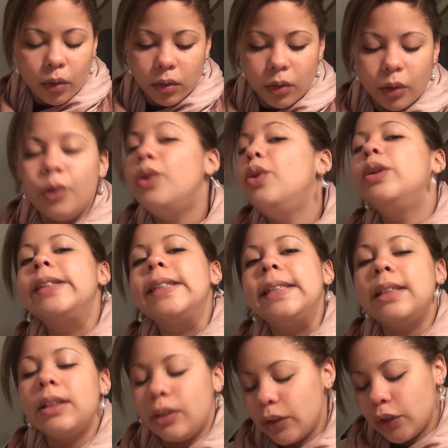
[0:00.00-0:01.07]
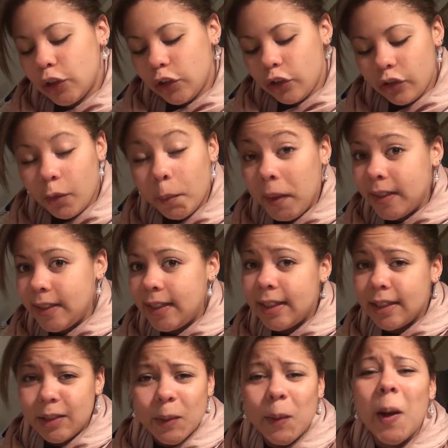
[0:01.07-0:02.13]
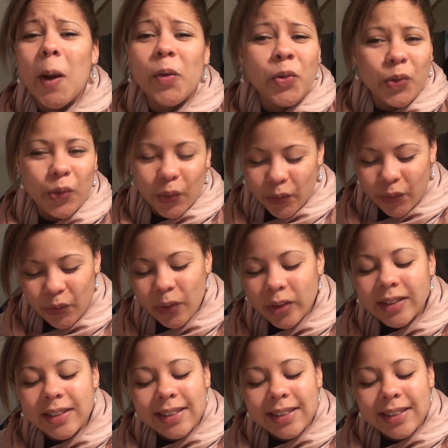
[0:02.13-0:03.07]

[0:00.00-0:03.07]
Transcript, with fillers: le site de prédilection, là où je trouve tout.